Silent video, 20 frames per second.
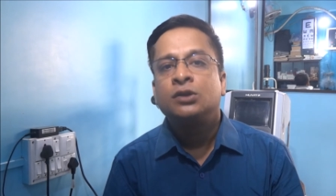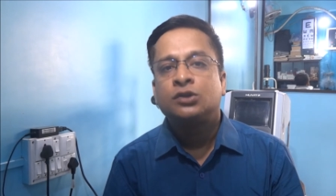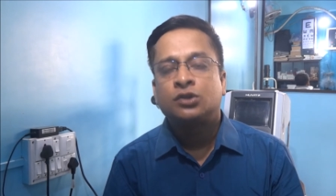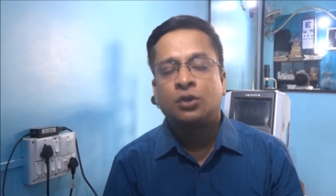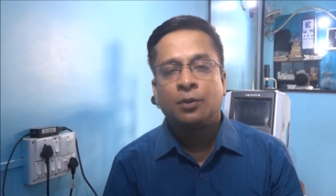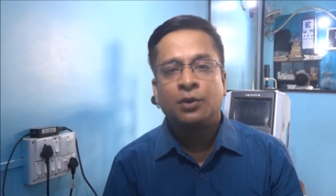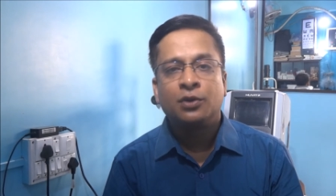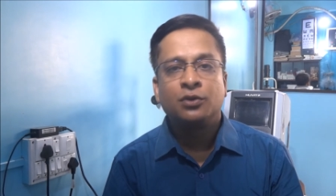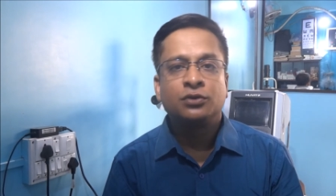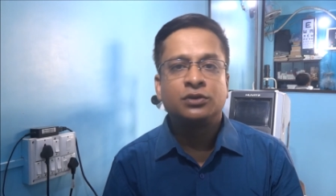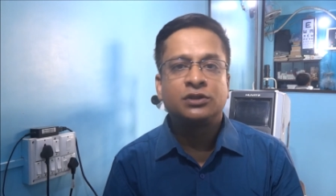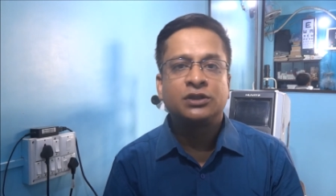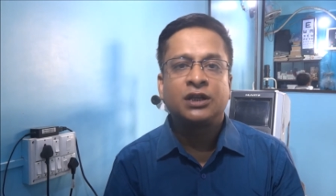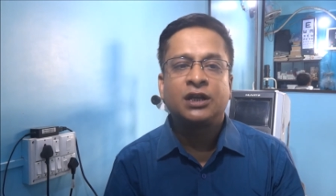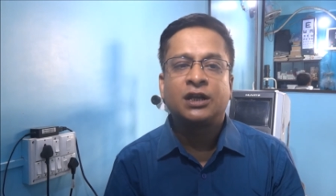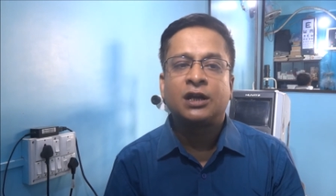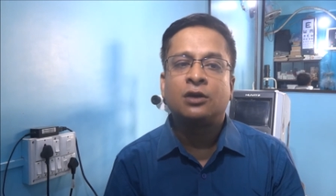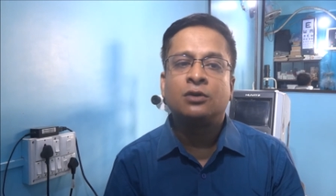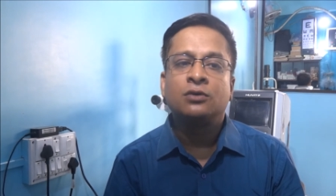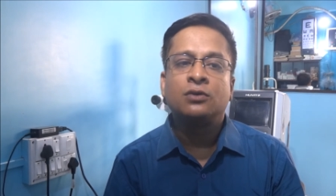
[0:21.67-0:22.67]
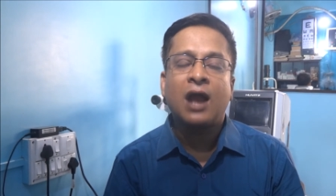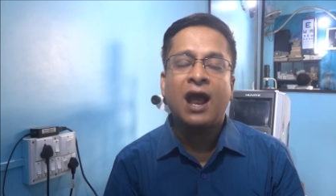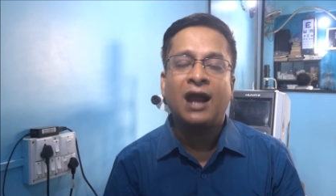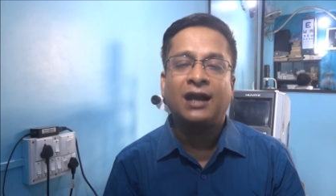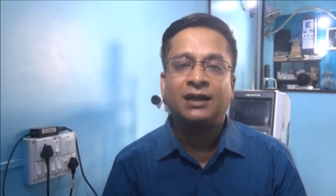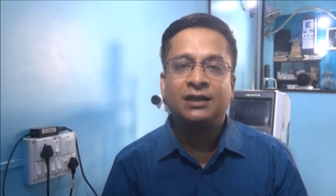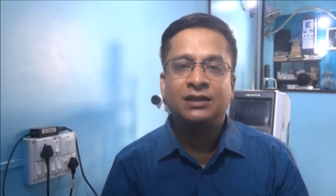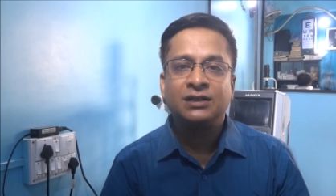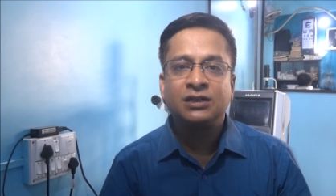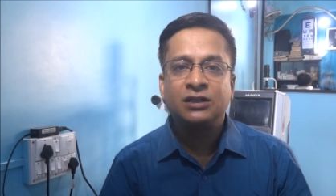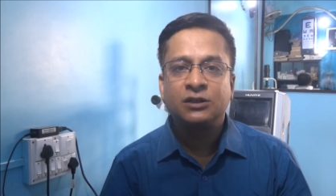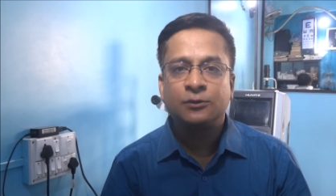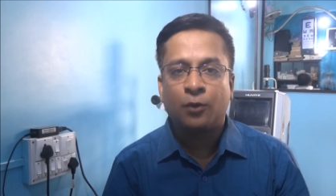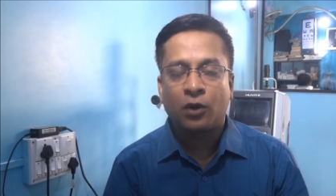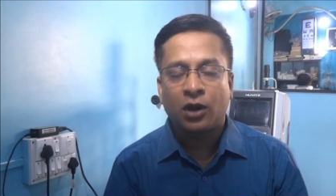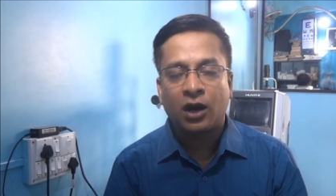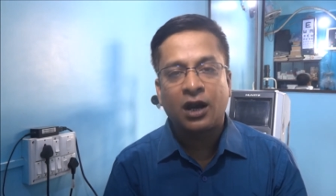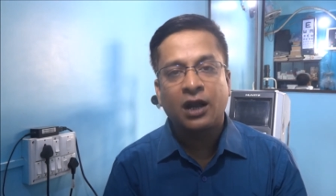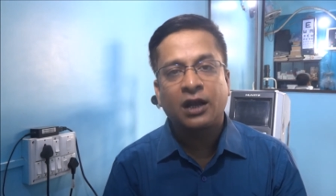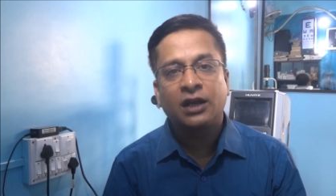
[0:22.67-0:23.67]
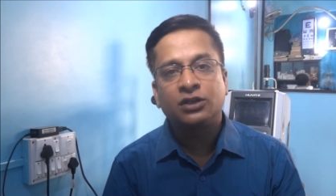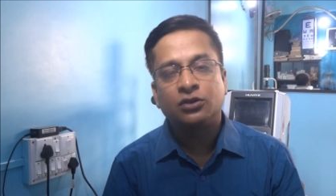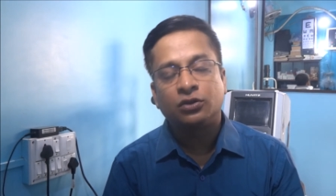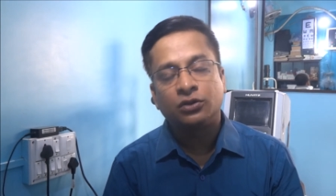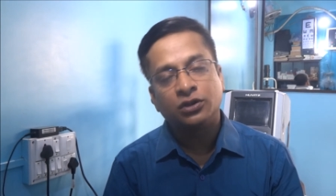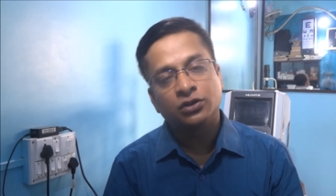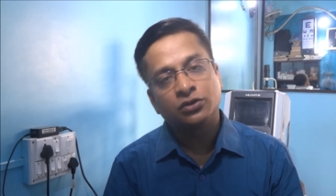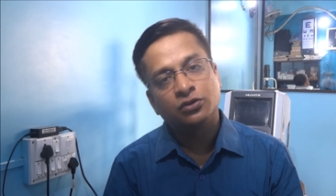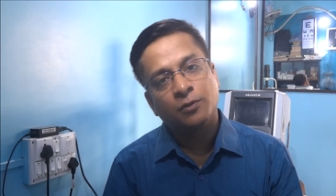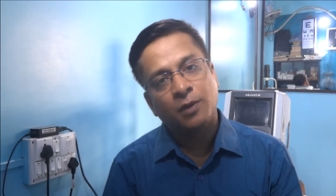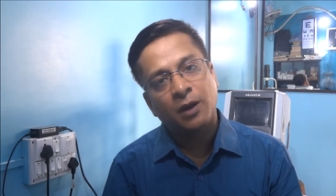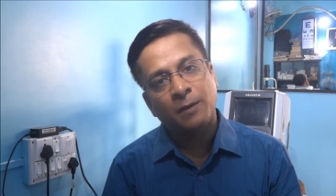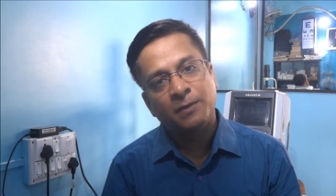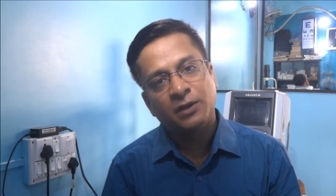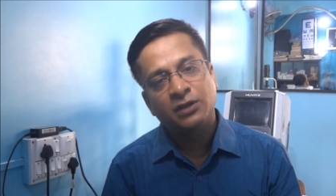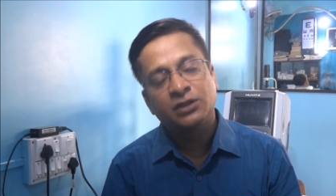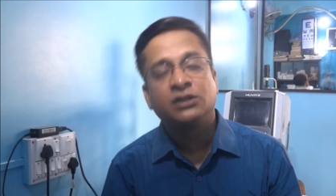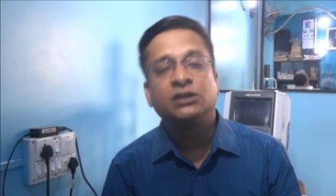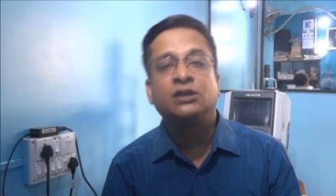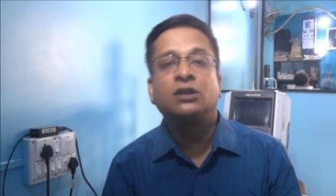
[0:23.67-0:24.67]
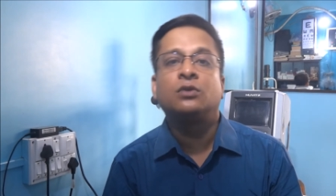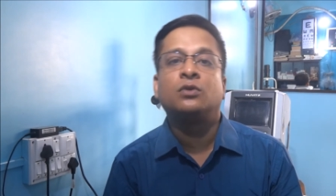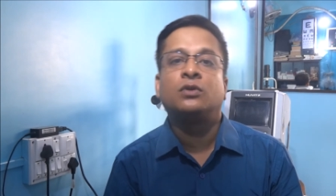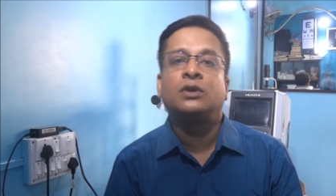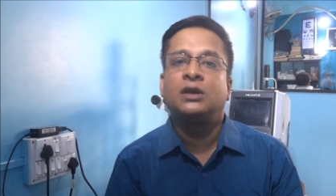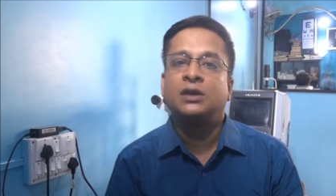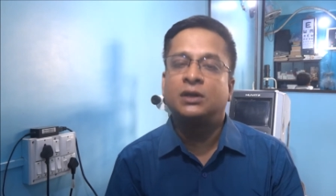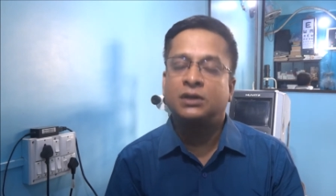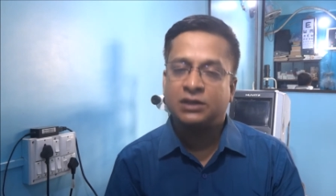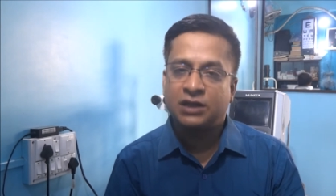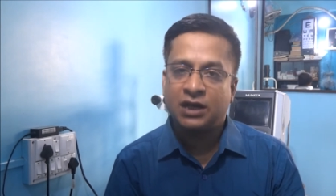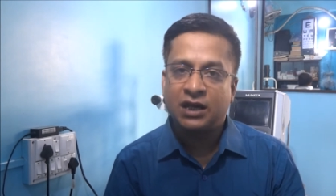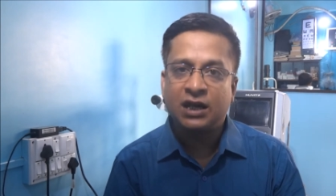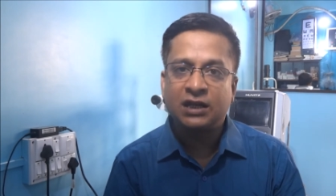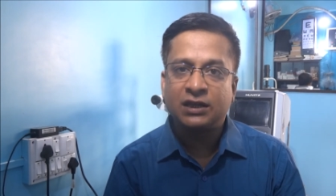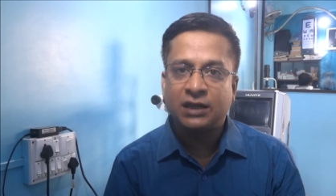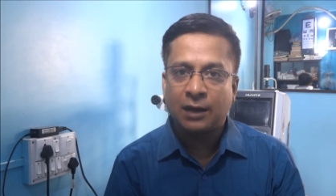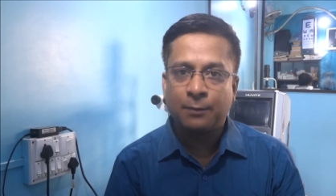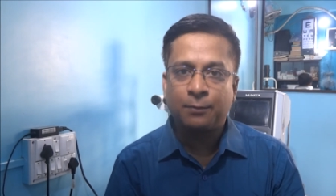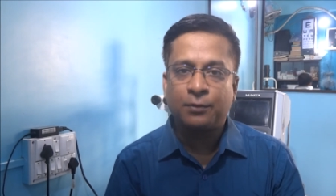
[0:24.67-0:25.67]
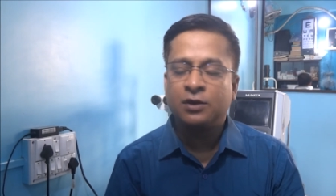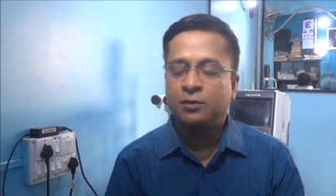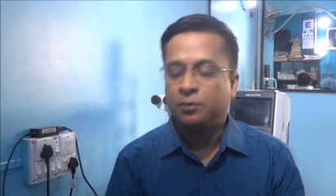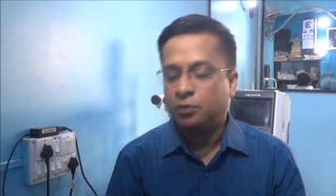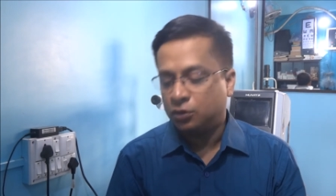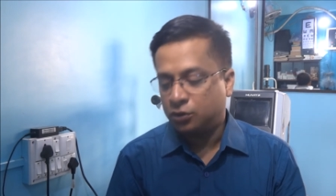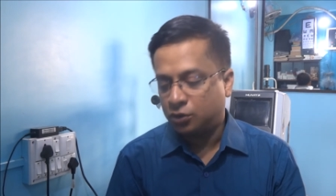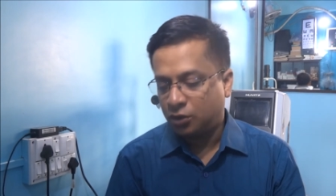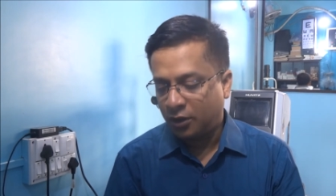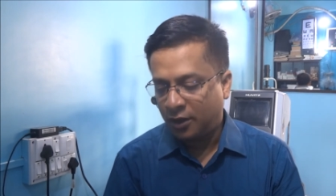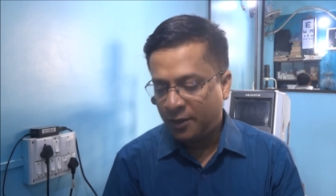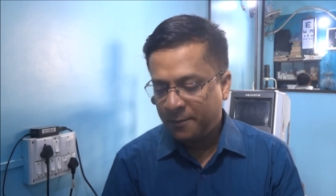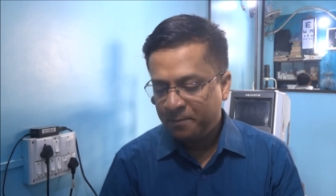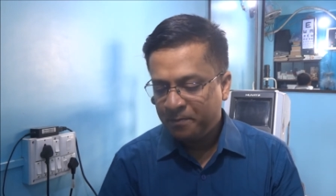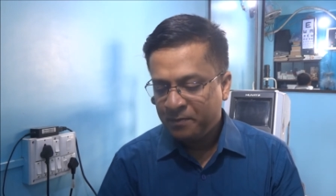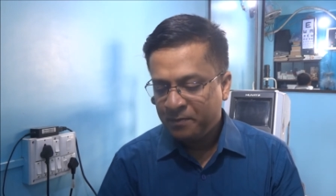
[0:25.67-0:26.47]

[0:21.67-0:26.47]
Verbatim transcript: সময় হচ্ছে না কারণ একটা জিনিস বলার আগে যথেষ্ট ভাবনা চিন্তা করে জেনে তারপরেই বলতে হয়